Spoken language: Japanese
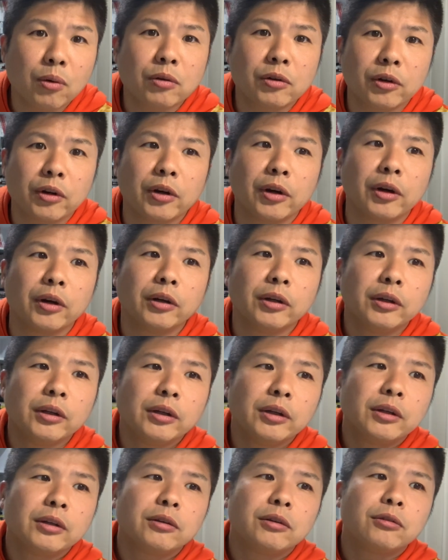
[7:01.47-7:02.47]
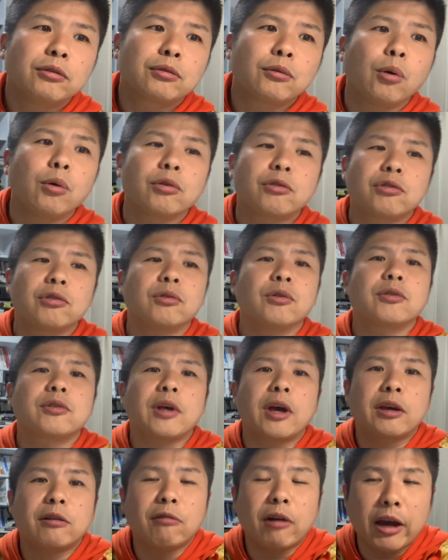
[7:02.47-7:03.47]
く、不幸中の
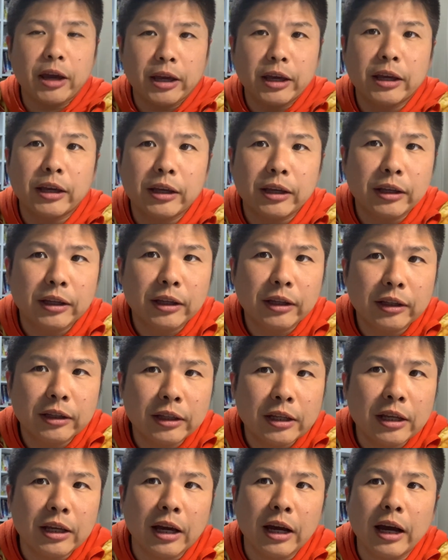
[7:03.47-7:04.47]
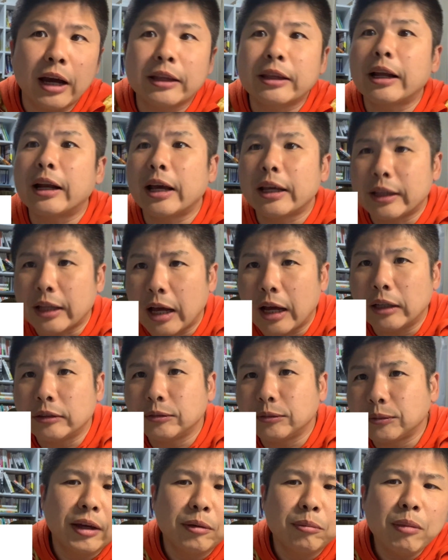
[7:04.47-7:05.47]
幸いに働いた。
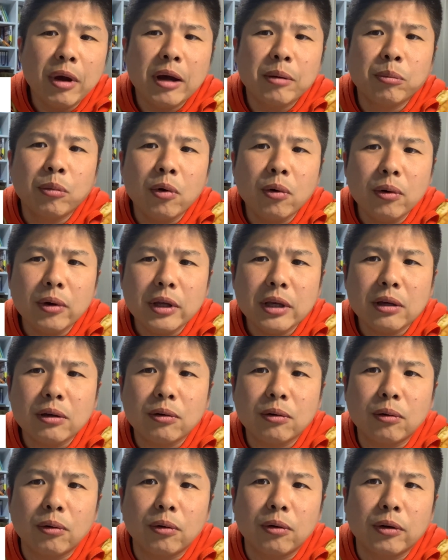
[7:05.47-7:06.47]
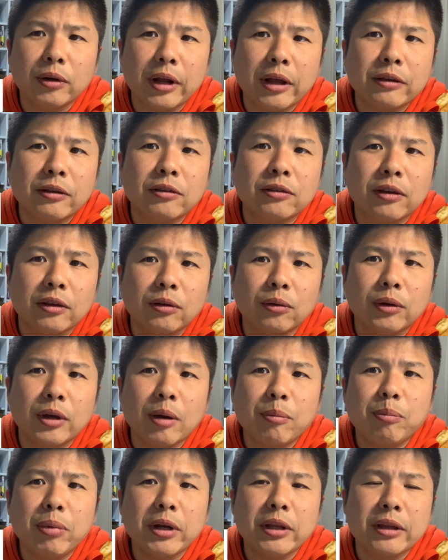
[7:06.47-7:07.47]
まあ、もう一個なんですけど、
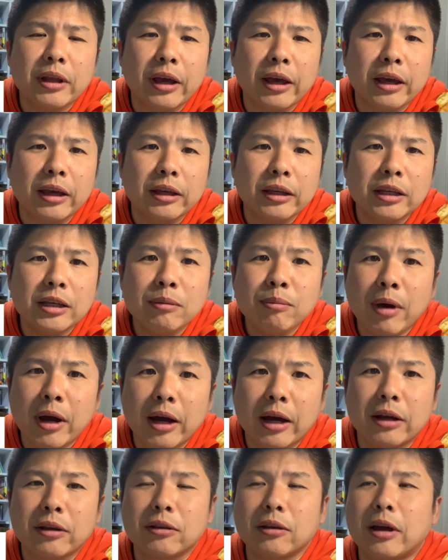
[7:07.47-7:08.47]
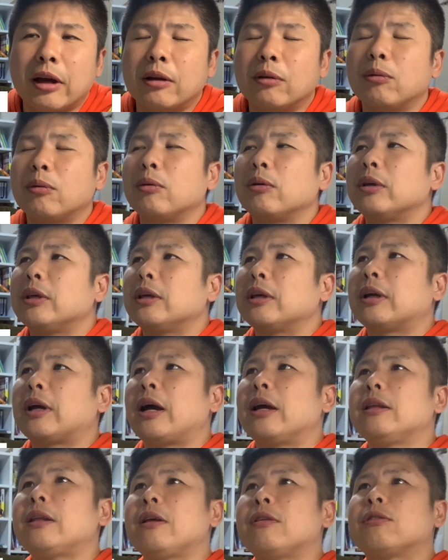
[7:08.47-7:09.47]
やっぱりね、今、あの、
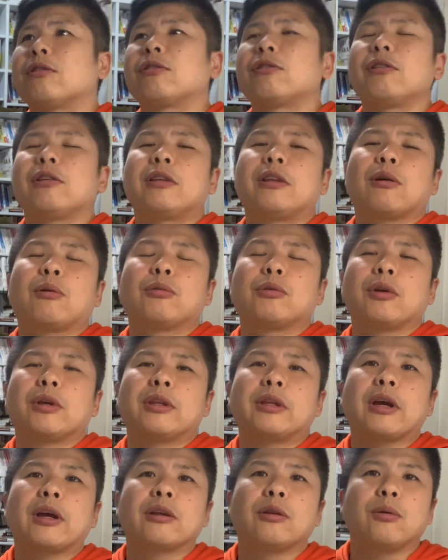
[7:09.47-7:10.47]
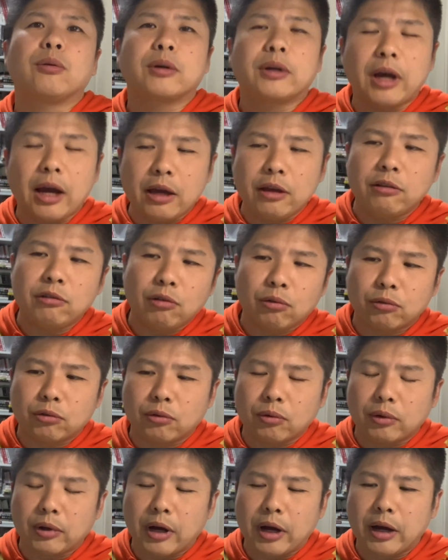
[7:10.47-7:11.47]
回転寿司っていうこと言ったけど、外食
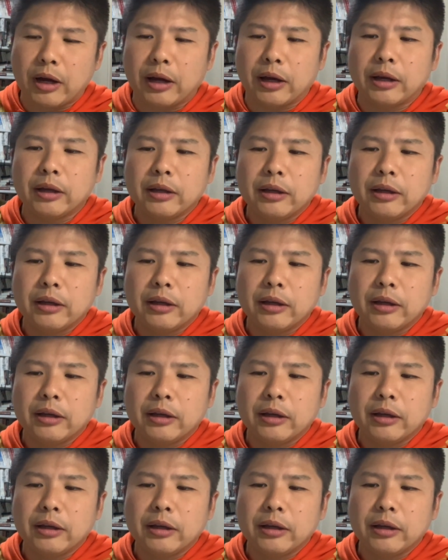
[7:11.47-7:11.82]
とか、